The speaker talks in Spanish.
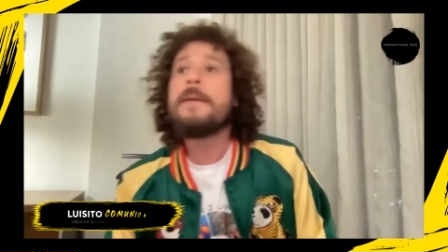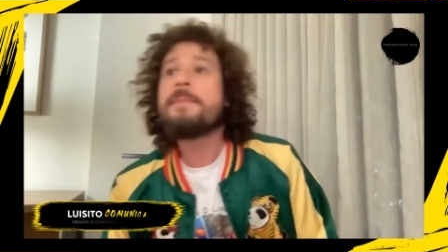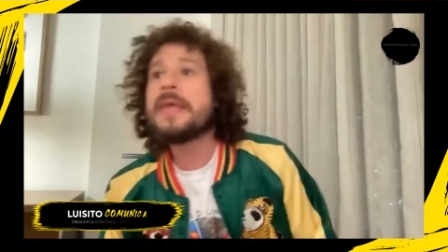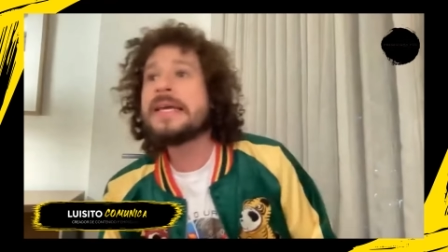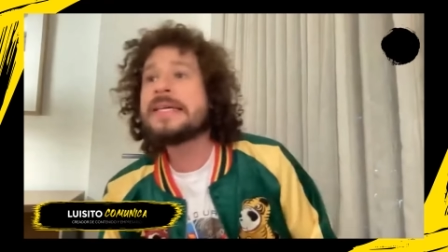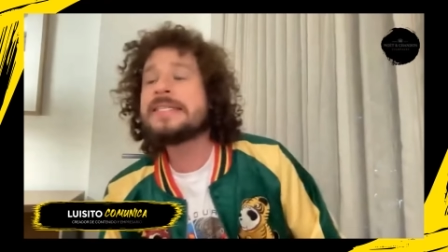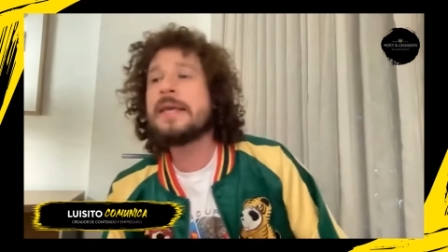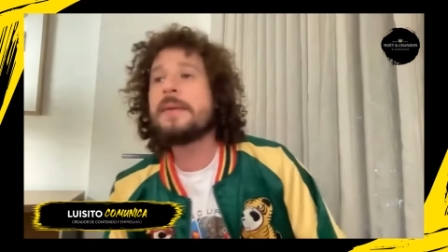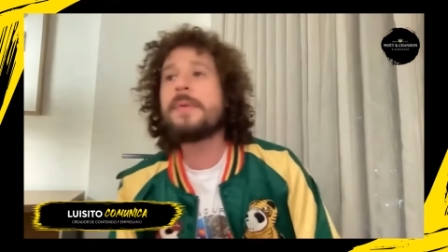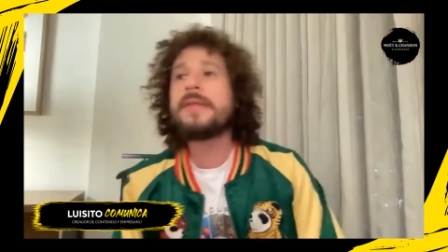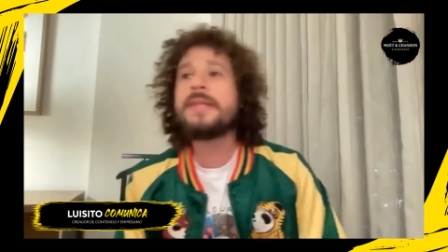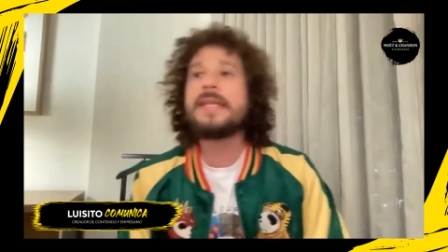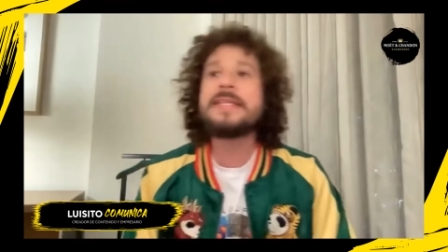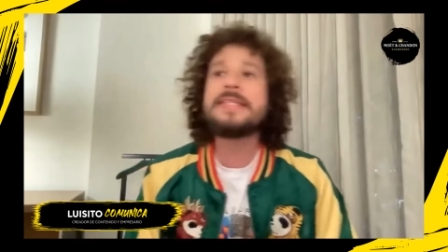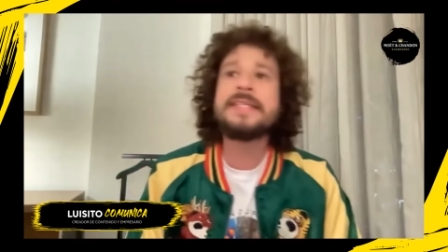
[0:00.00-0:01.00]
que siempre
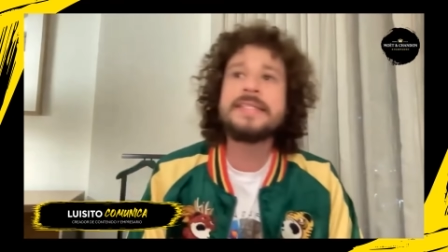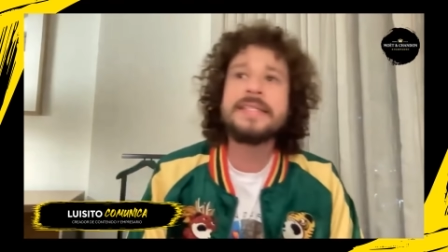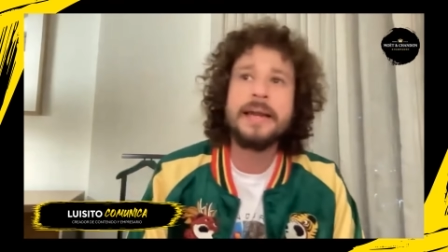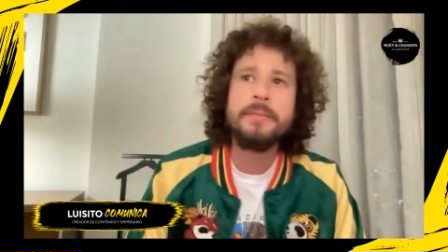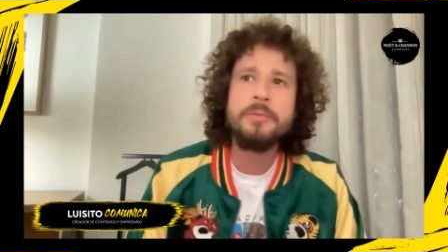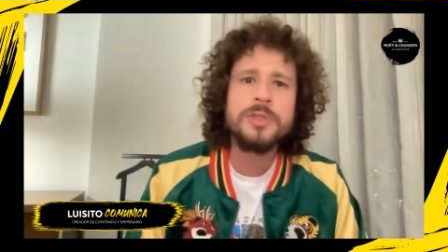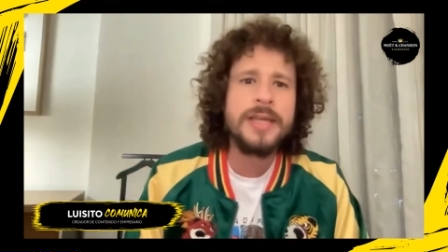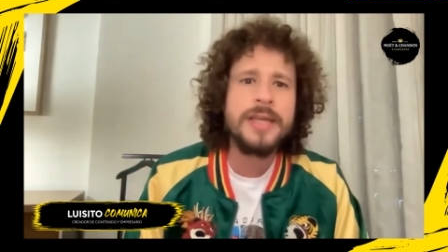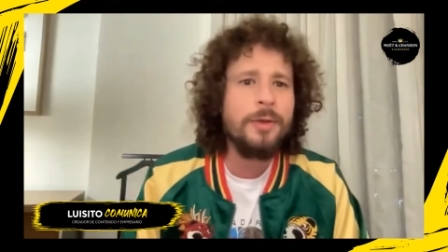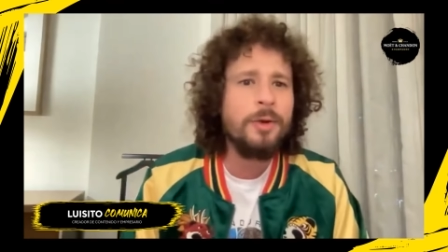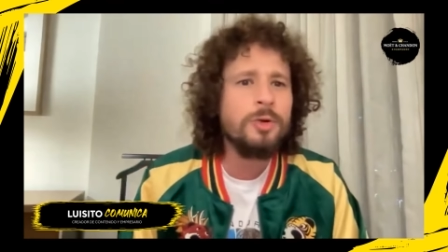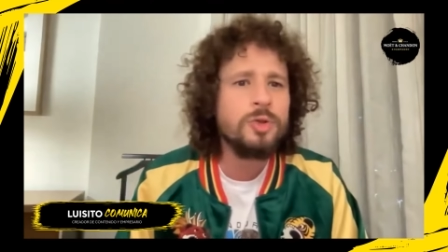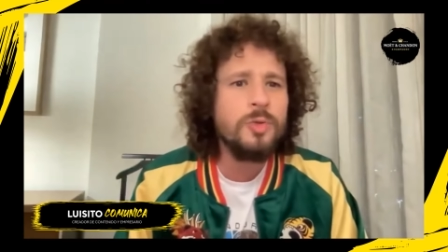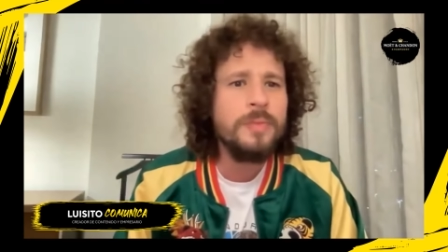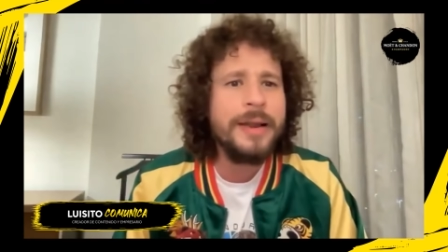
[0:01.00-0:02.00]
tienes que estar buscando
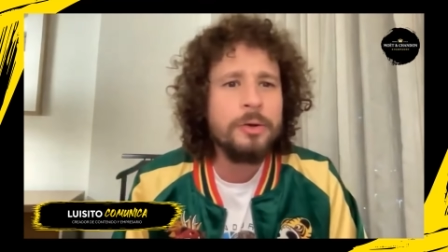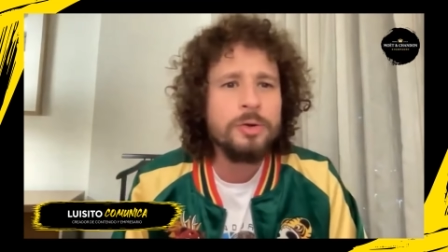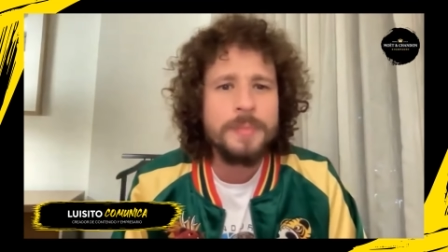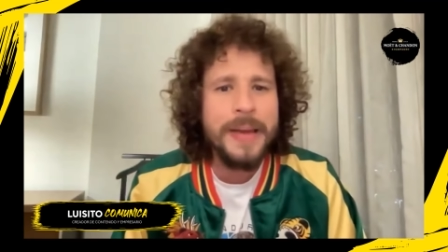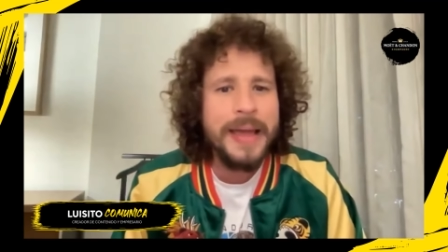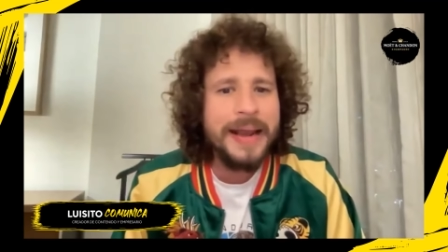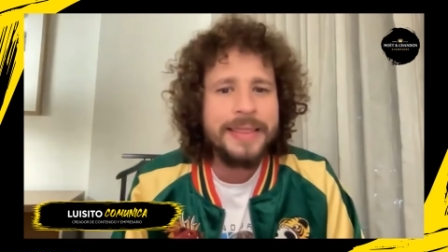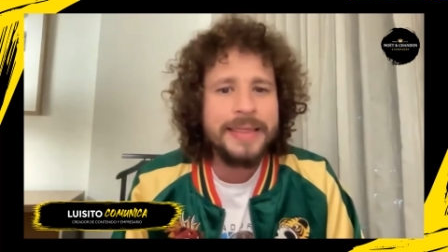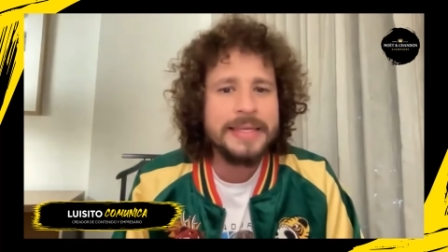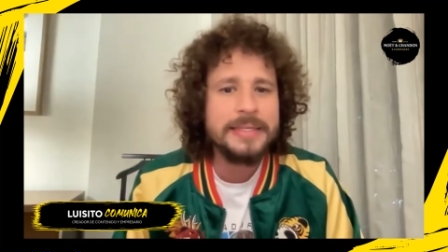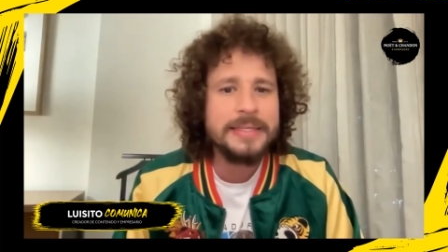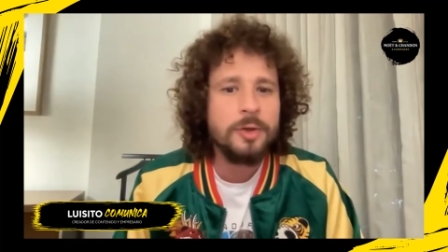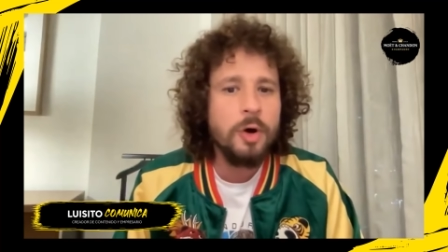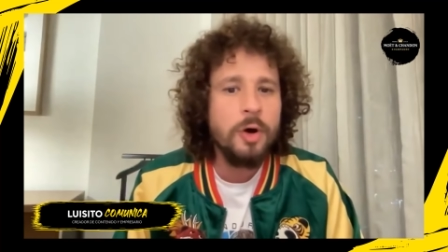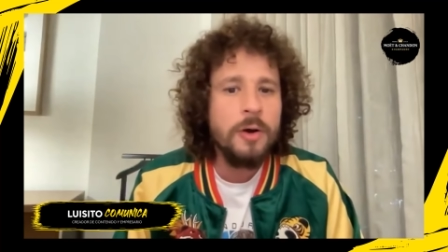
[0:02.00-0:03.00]
los números
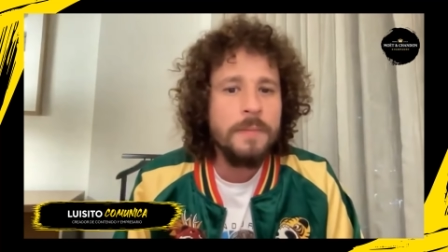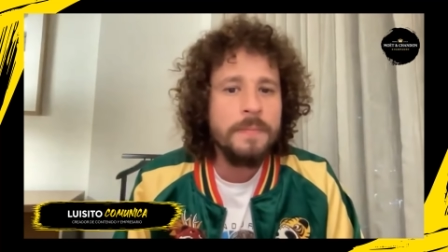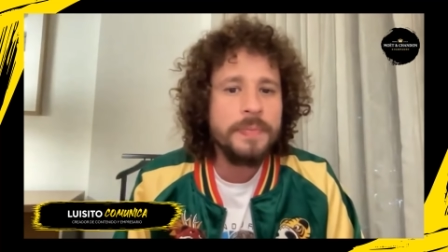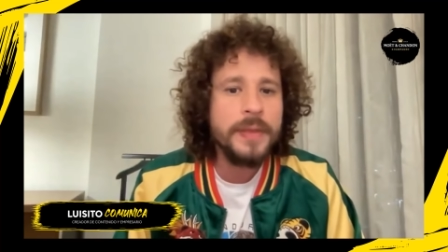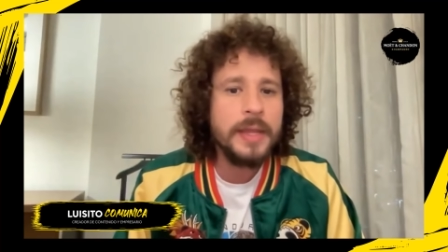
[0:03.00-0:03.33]
verdes, ¿no?